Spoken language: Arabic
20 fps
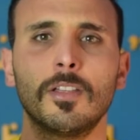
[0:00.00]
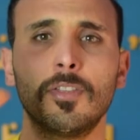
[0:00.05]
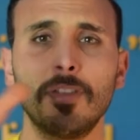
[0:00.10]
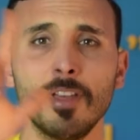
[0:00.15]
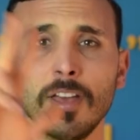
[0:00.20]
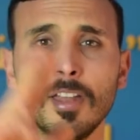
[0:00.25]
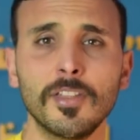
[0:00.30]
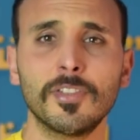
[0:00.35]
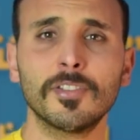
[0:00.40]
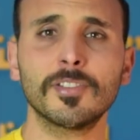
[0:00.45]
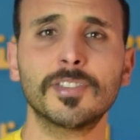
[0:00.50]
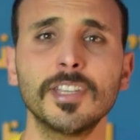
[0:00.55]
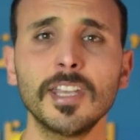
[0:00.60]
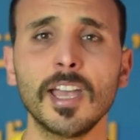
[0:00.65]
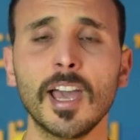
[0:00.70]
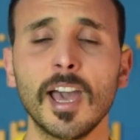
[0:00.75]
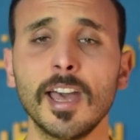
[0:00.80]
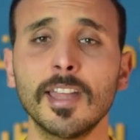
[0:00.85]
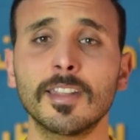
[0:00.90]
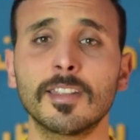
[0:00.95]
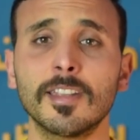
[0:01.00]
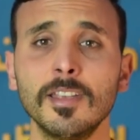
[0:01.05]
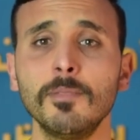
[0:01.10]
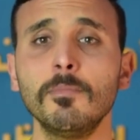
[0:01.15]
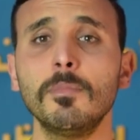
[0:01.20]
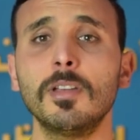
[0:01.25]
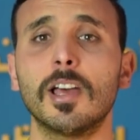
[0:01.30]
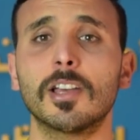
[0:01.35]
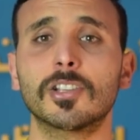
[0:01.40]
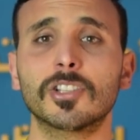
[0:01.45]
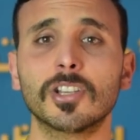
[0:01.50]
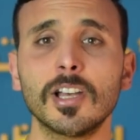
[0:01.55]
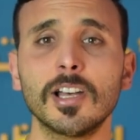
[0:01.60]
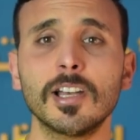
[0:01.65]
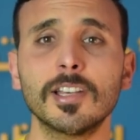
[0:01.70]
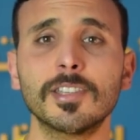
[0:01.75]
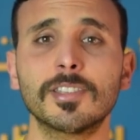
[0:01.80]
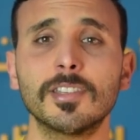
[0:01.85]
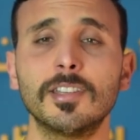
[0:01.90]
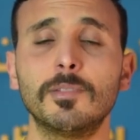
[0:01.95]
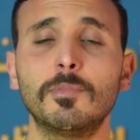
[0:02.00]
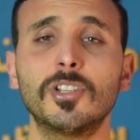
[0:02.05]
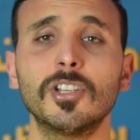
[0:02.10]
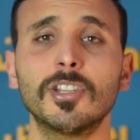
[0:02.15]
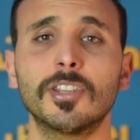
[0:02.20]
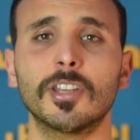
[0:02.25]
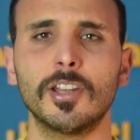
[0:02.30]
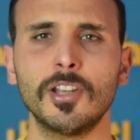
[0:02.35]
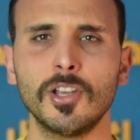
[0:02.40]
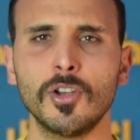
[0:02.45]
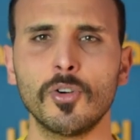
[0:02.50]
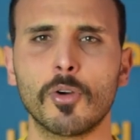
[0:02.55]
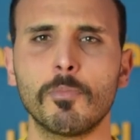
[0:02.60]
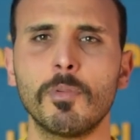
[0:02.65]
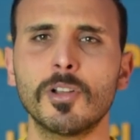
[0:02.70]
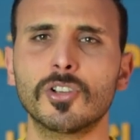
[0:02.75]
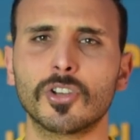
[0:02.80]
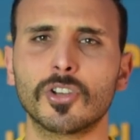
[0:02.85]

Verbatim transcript: ثالث نصيحة تهم الأشخاص اللي باش يترناو قبل